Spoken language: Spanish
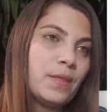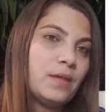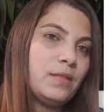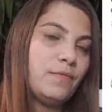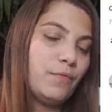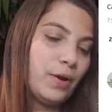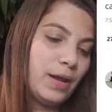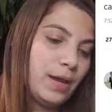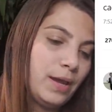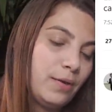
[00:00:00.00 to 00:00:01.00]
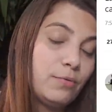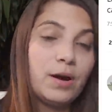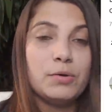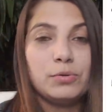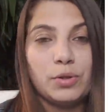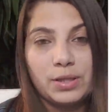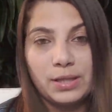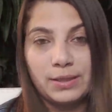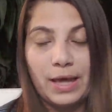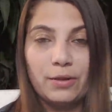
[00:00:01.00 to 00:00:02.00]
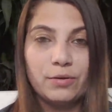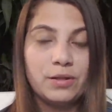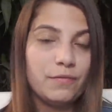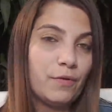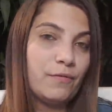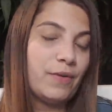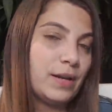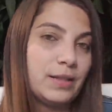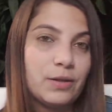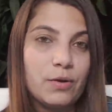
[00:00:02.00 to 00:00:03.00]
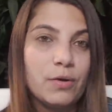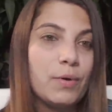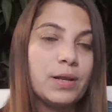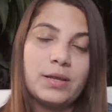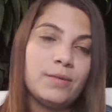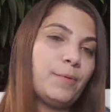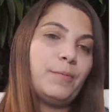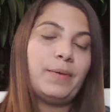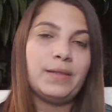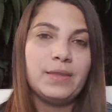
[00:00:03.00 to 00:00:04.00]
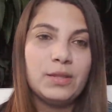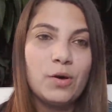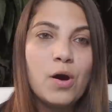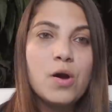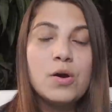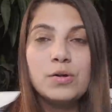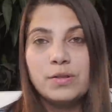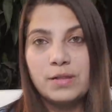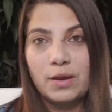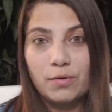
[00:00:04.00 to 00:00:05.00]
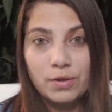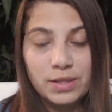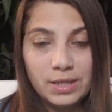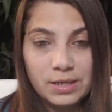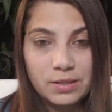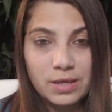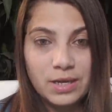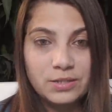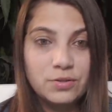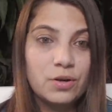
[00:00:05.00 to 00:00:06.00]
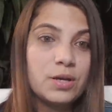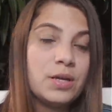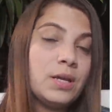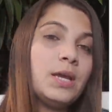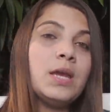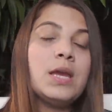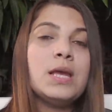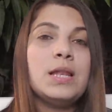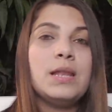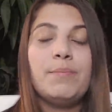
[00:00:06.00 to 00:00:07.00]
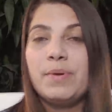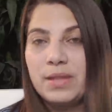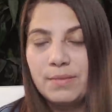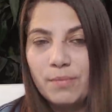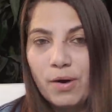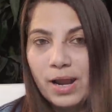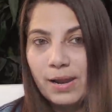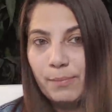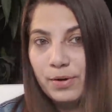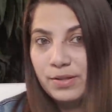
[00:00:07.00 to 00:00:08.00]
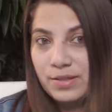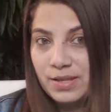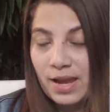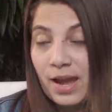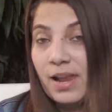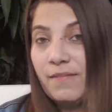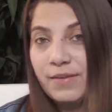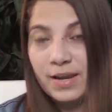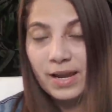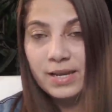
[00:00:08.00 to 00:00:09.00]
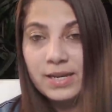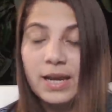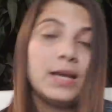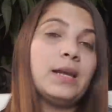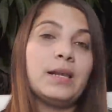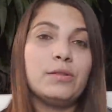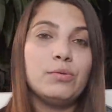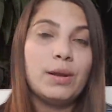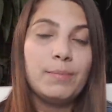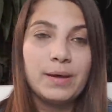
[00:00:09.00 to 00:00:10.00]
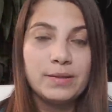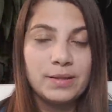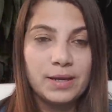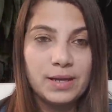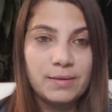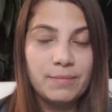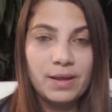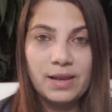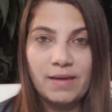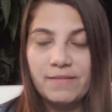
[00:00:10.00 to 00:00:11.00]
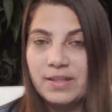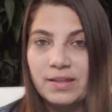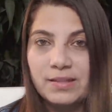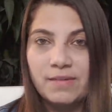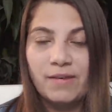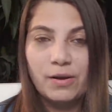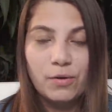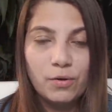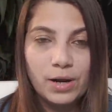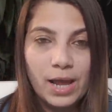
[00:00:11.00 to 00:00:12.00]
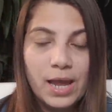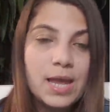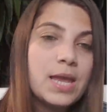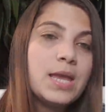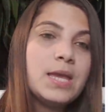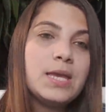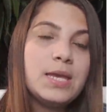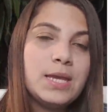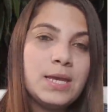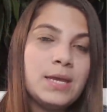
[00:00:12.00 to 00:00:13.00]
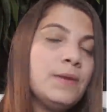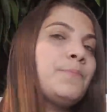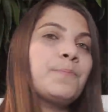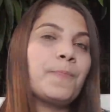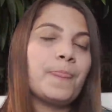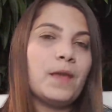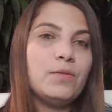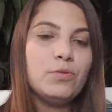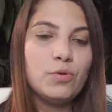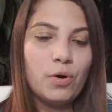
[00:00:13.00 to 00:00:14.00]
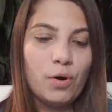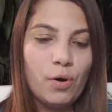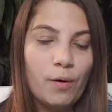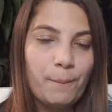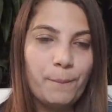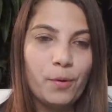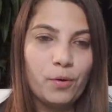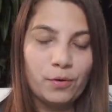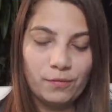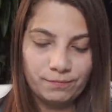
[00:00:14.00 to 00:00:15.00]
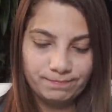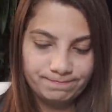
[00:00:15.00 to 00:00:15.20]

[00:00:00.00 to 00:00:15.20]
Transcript: si fue un autoatentado, si fue un fanático de cualquier otro partido, se condena ese hecho y le pedimos a la policía, a la fiscalía que resuelva ese crimen. La vida se valora y no por